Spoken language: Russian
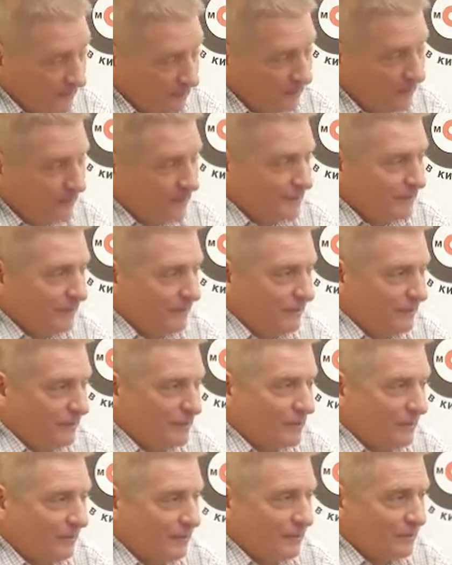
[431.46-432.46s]
Молодец, Илья
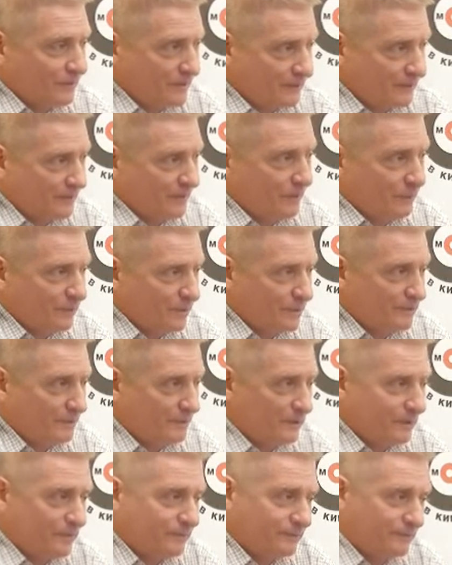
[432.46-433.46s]
Вячеславович, вот за это ему
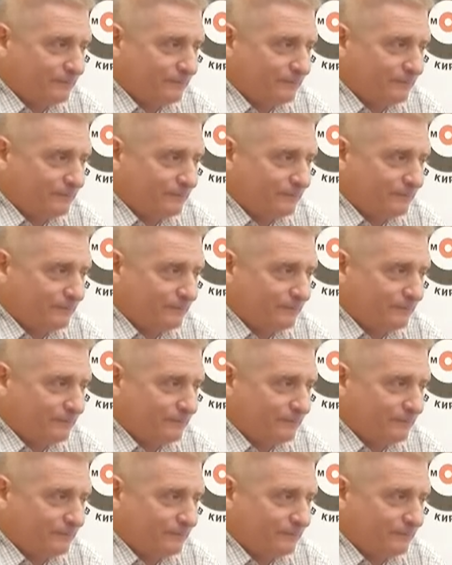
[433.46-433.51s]
респект.